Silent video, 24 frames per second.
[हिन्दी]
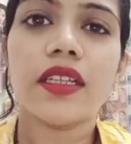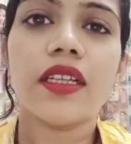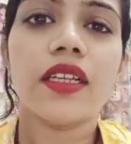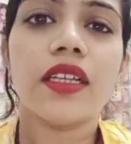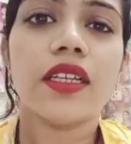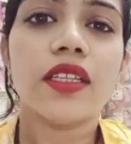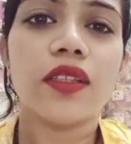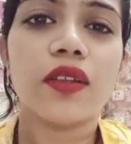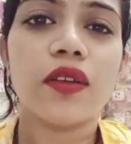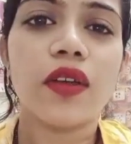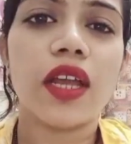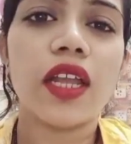
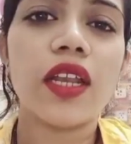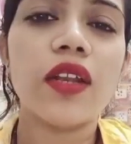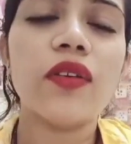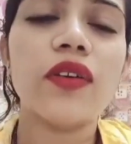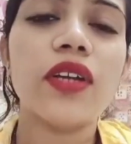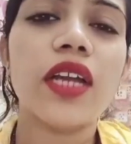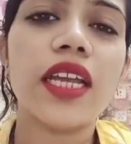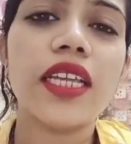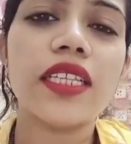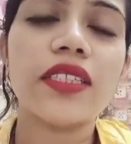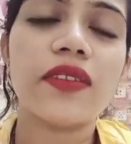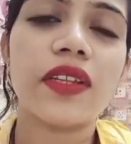तो हेलो
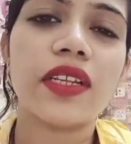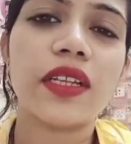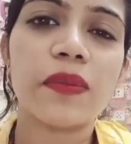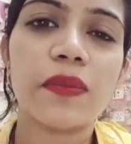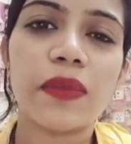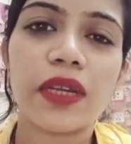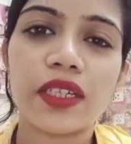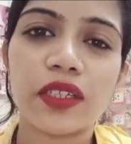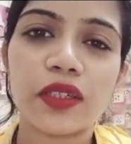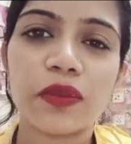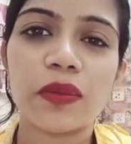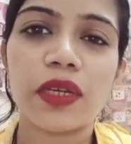गाइस वेलकम
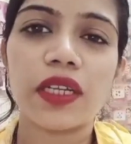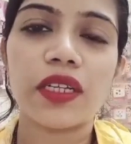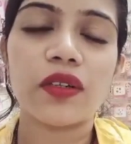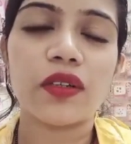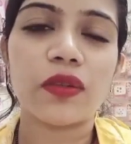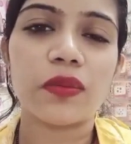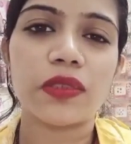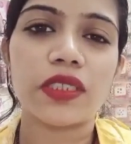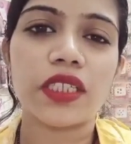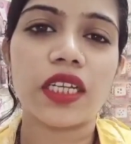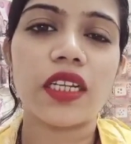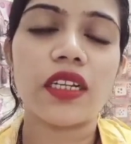बैक टू माय
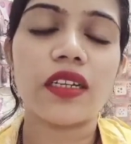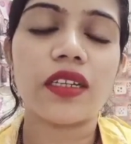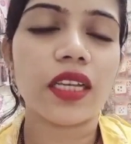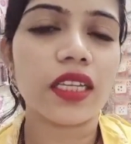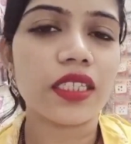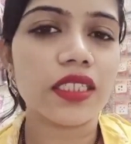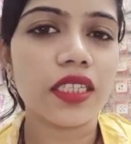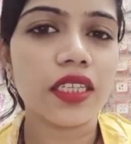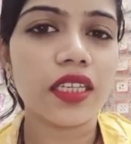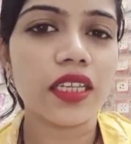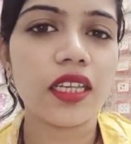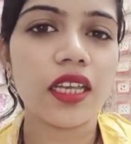यूट्यूब चैनल
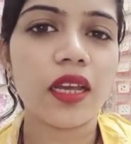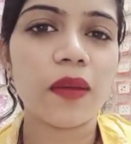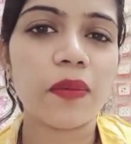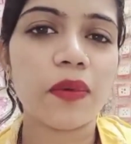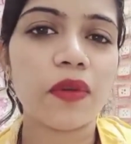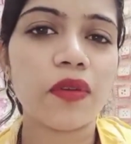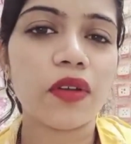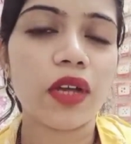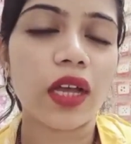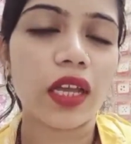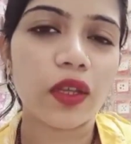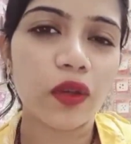कैसे हैं आप
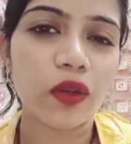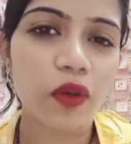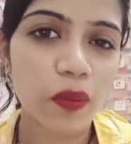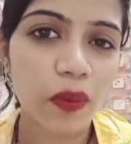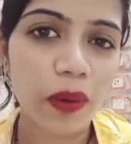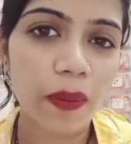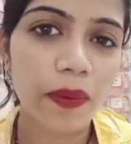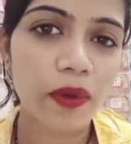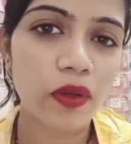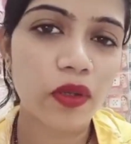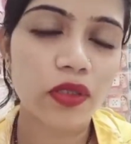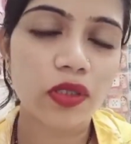लोग आई होप
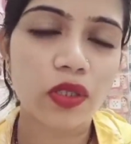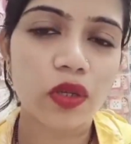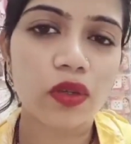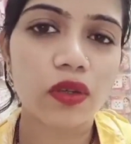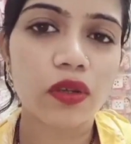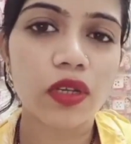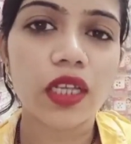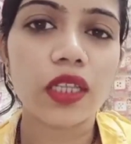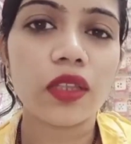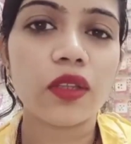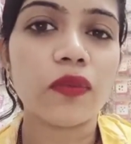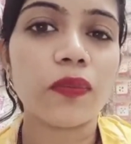आप लोग अच्छा
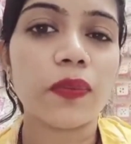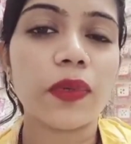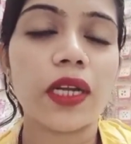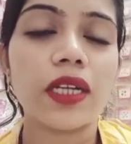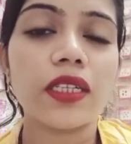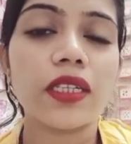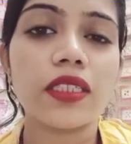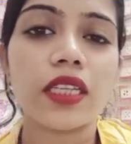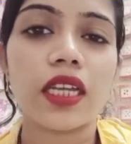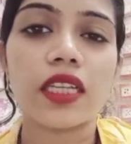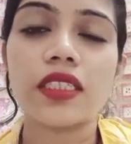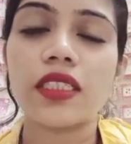होंगे तो
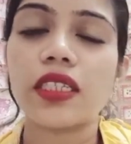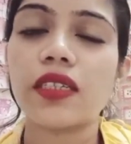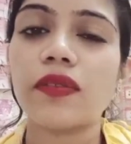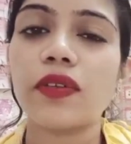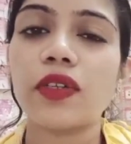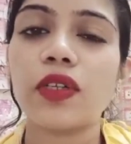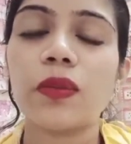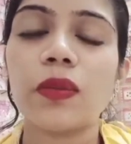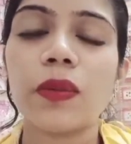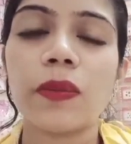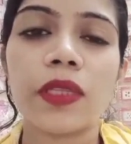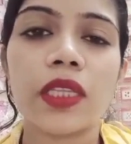फ्रेंड्स आज की
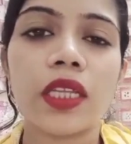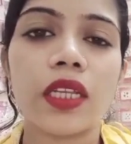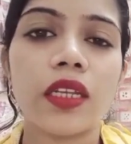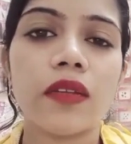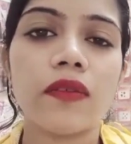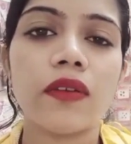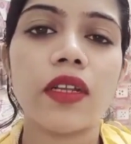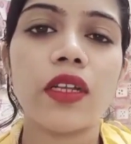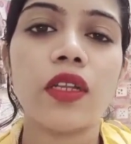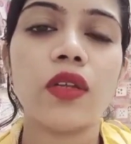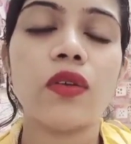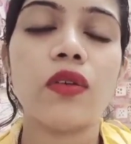वीडियो में बताने
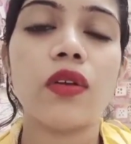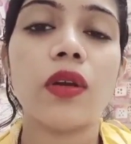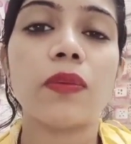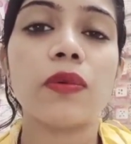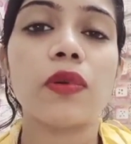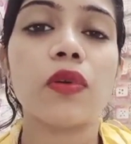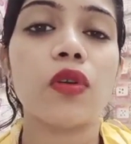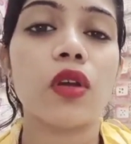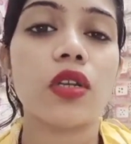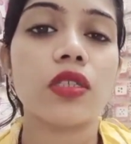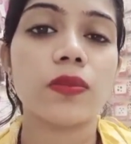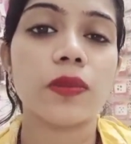वाली हूँ आपको
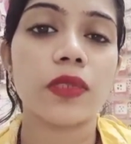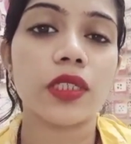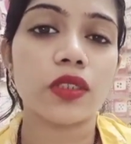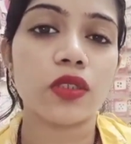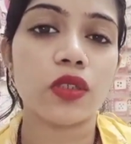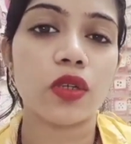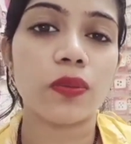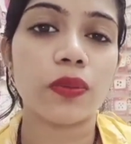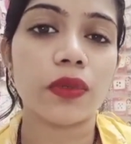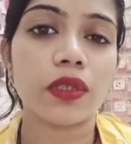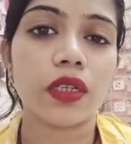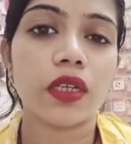कॉस्मेटिक
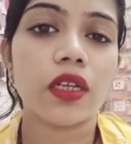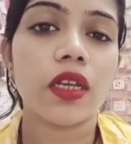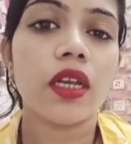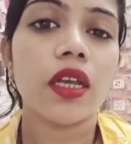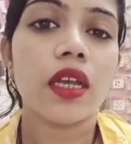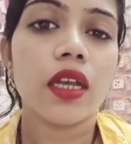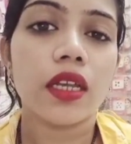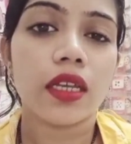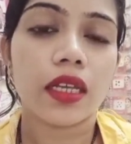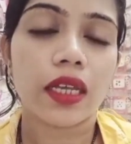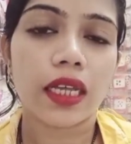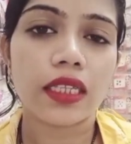शॉप
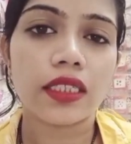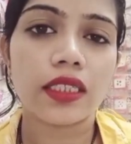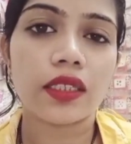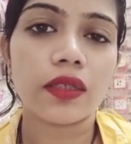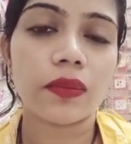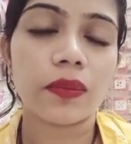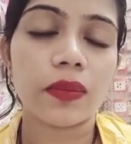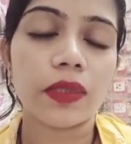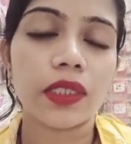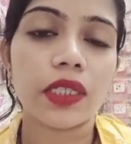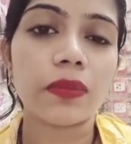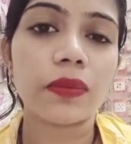कैसे
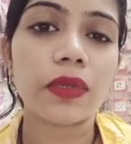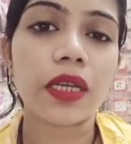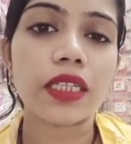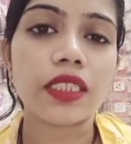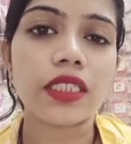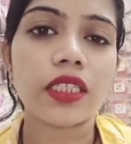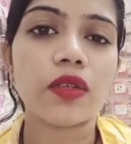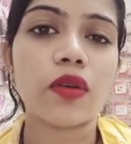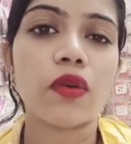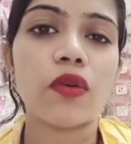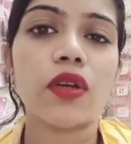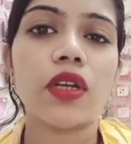मतलब
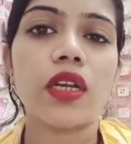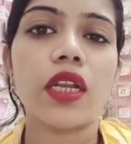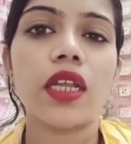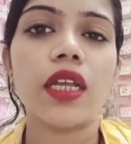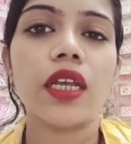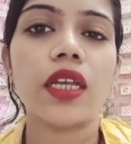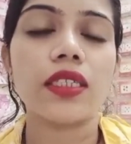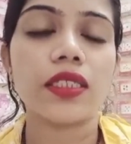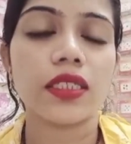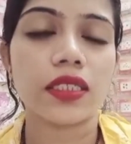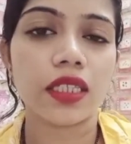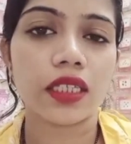कैसे खोलने
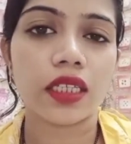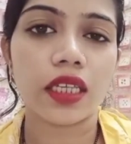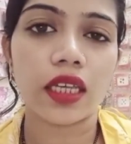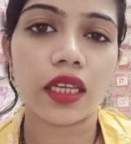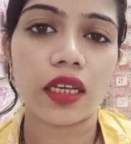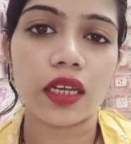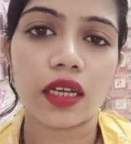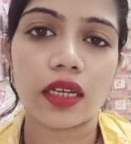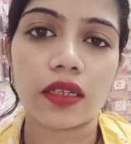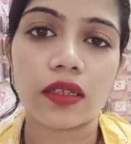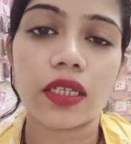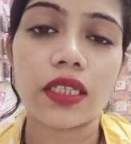हैं जैसे कि
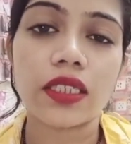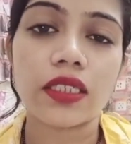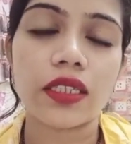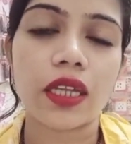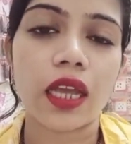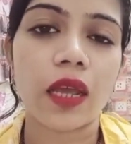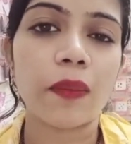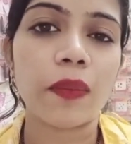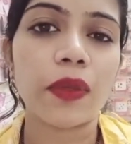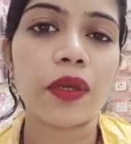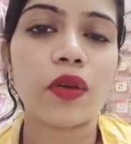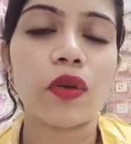आप किस
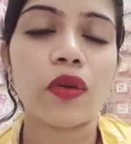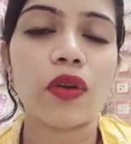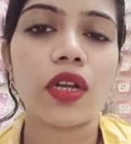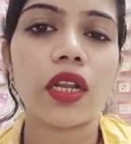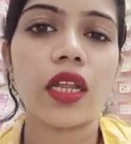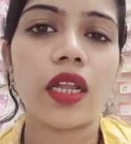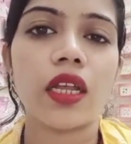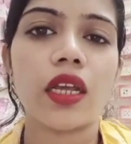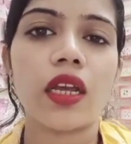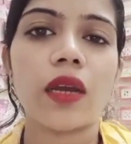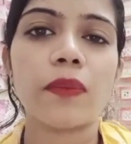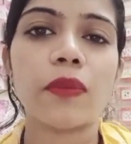टाइम पे खोलना
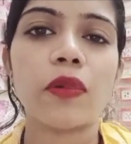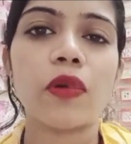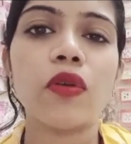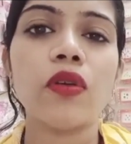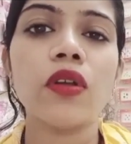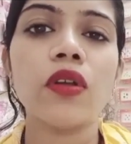है आपको